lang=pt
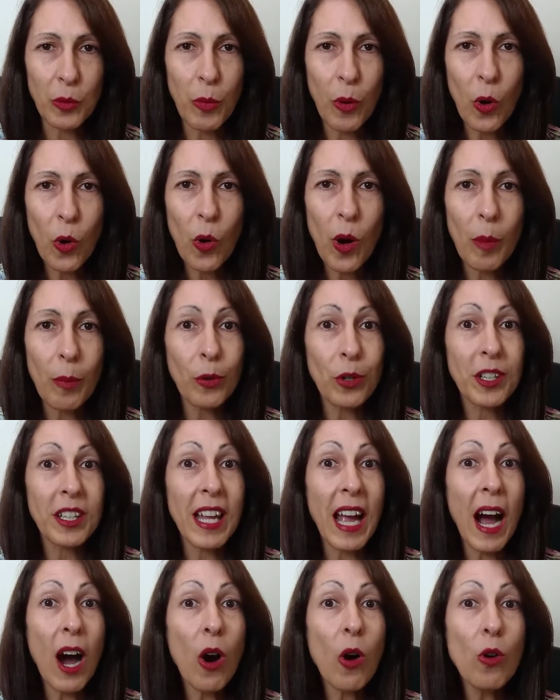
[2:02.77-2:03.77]
boa,
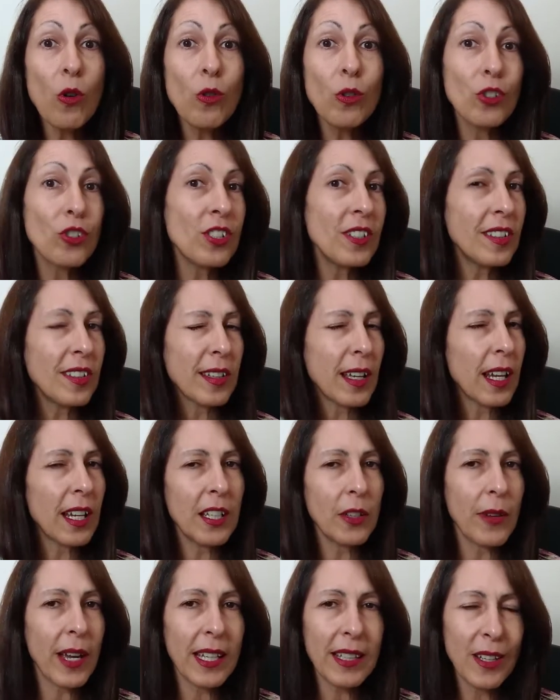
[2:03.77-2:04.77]
porque algo diz que
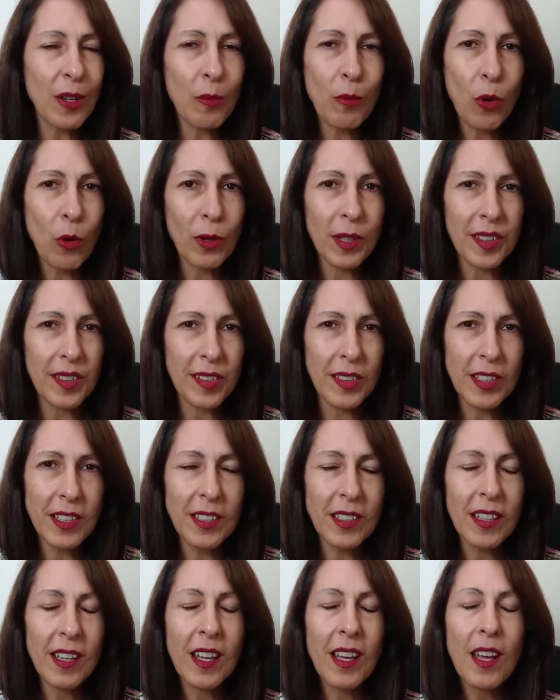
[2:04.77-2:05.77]
ela não é tão boa
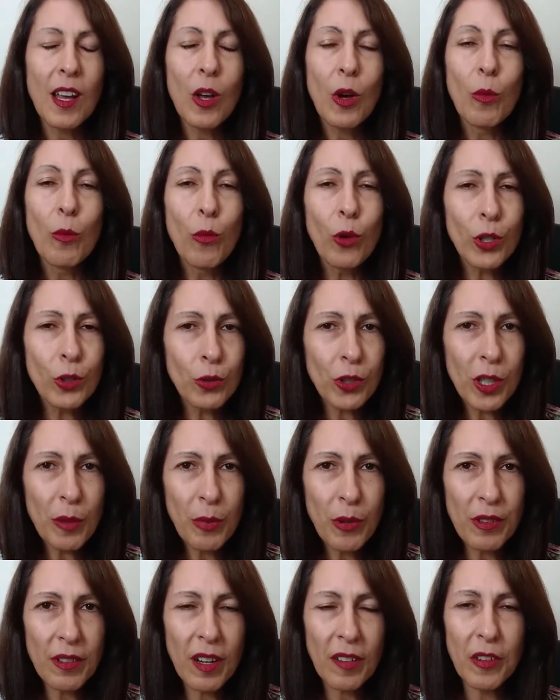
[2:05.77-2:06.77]
assim, muito
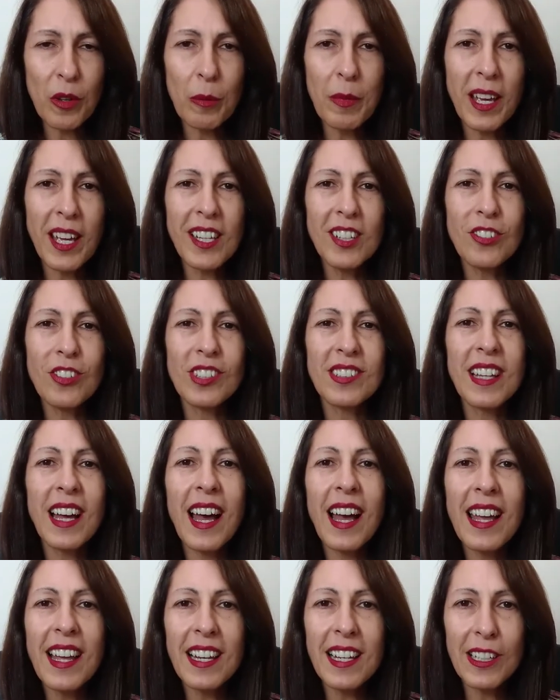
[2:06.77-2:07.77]
que provavelmente
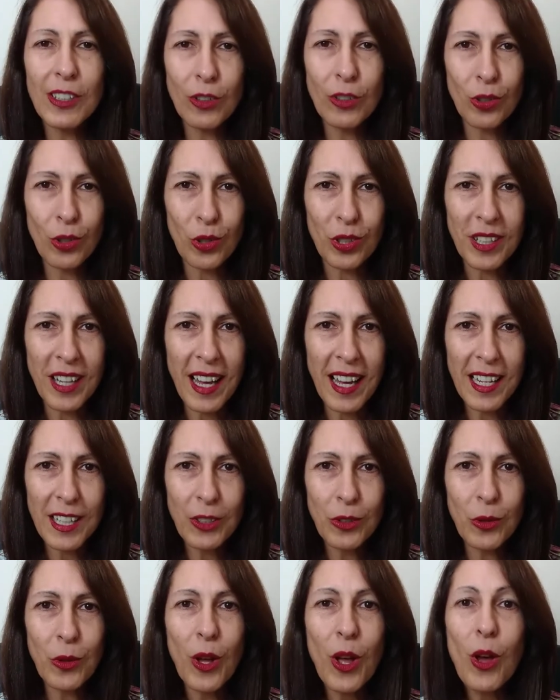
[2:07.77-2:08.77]
está
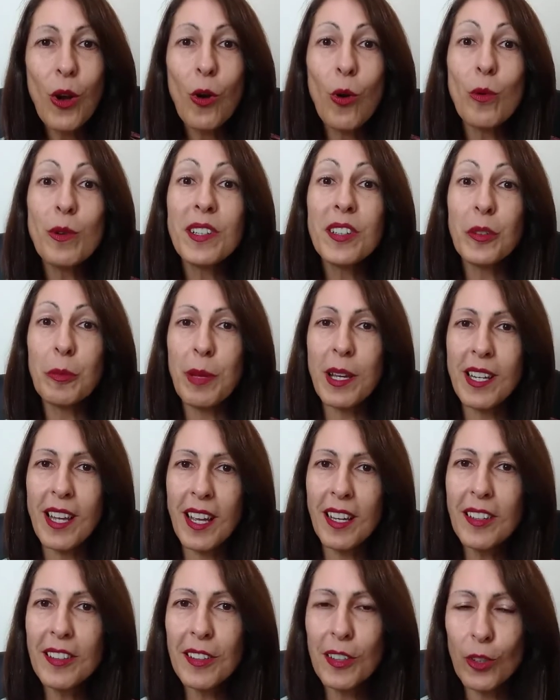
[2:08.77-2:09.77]
relacionado com
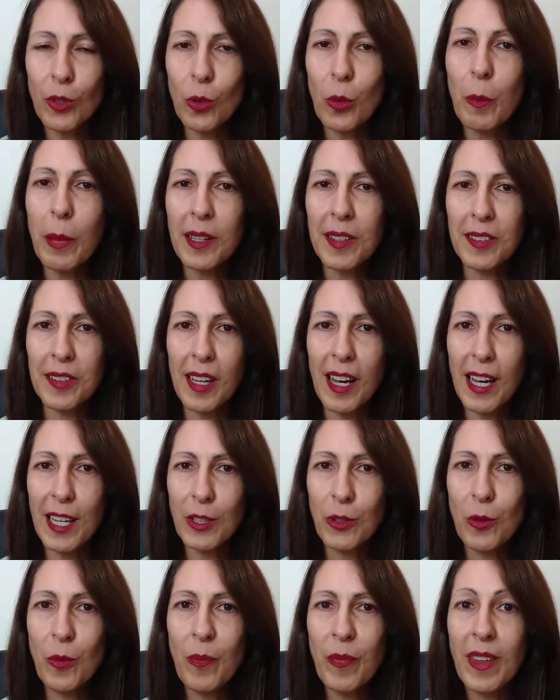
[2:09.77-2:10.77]
experiências do
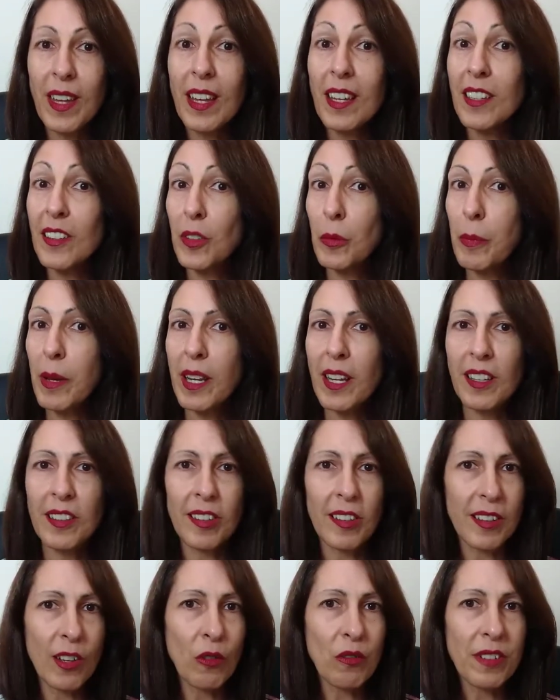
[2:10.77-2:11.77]
passado,
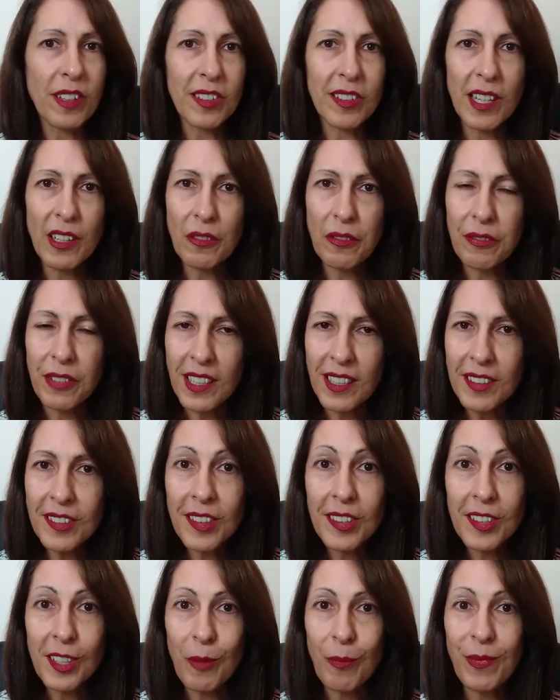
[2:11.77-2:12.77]
experiência talvez da
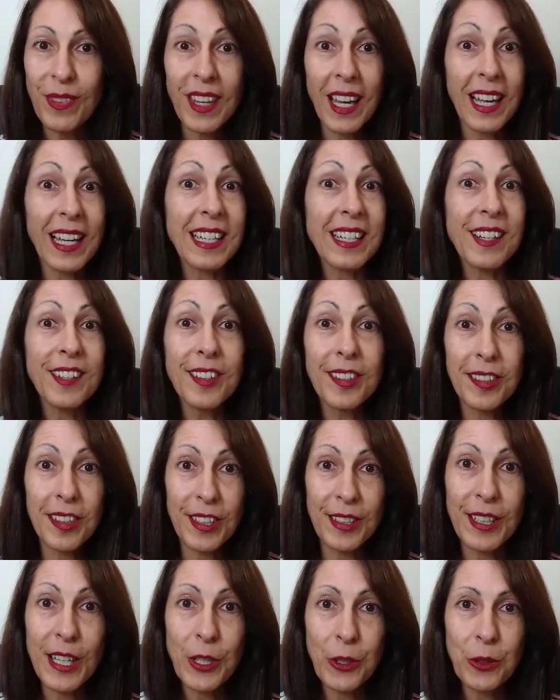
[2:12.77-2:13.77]
infância, da criança
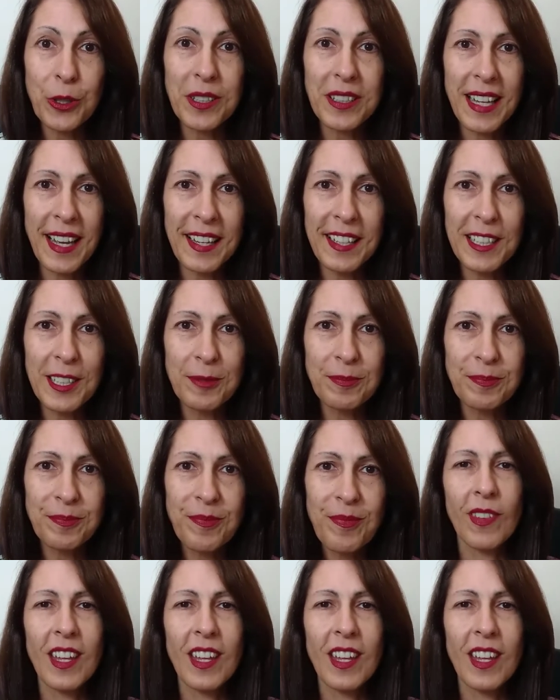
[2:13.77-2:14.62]
interior dela,